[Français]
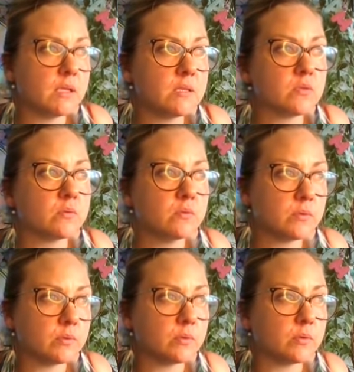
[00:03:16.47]
ils
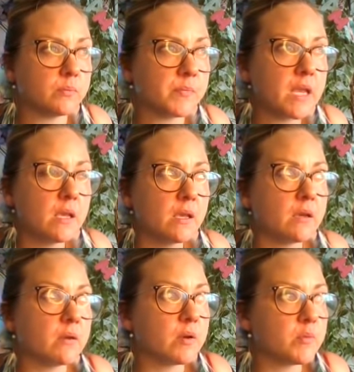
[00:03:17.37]
sont,
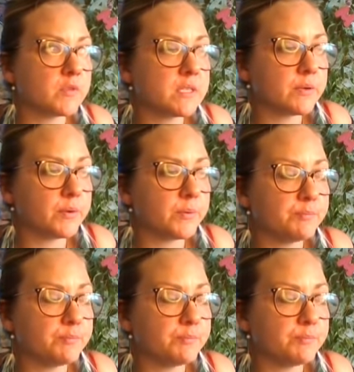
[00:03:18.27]
comment dire,